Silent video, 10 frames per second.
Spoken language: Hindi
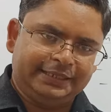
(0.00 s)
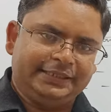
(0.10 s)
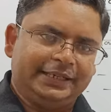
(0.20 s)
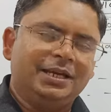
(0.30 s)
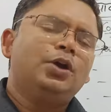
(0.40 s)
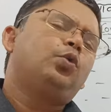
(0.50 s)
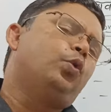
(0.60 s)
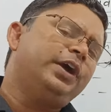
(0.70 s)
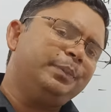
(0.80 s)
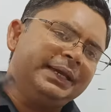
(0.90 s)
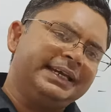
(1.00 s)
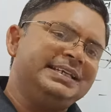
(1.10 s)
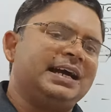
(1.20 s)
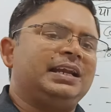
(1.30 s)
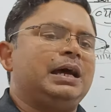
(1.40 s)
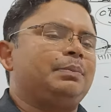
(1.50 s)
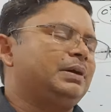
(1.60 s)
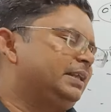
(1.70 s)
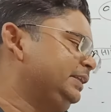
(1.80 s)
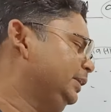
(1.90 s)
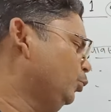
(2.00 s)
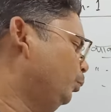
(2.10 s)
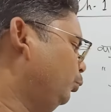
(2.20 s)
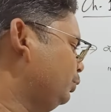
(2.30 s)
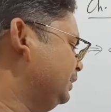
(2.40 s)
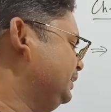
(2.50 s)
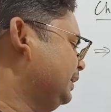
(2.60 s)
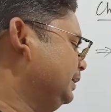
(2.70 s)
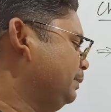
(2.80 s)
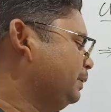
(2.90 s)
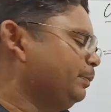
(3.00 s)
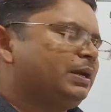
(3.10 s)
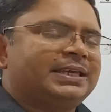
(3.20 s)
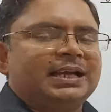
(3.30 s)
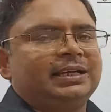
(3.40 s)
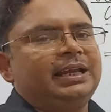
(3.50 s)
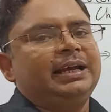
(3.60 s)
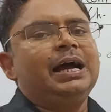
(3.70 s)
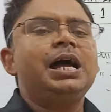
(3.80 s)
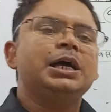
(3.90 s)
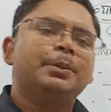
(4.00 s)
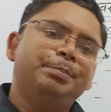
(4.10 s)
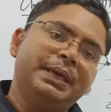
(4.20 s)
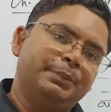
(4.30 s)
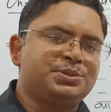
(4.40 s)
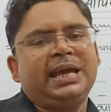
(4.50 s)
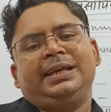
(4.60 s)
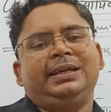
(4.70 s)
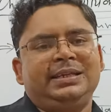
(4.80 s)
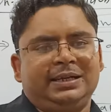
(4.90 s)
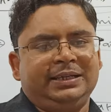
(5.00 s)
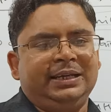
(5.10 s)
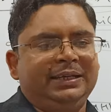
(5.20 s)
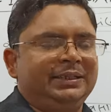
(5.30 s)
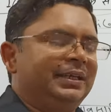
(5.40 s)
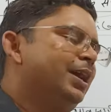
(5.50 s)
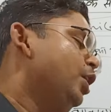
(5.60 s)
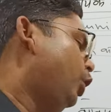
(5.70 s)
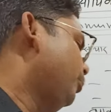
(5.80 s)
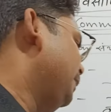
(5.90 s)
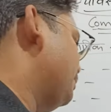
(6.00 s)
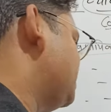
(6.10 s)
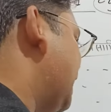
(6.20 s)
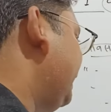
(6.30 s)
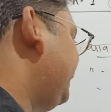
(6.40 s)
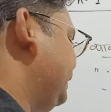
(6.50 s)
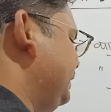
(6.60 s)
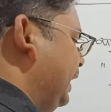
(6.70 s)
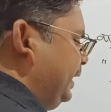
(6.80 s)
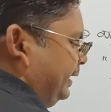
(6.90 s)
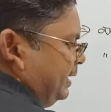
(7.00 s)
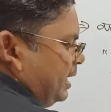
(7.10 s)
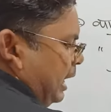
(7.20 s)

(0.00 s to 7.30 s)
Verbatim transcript: के लिए कोई भी क्रियाकलाप करते हैं तो वो क्रियाकलाप आपका क्या कहलाएगा व्यावसायिक क्रिया कहलाएगी और व्यावसायिक क्रियाएं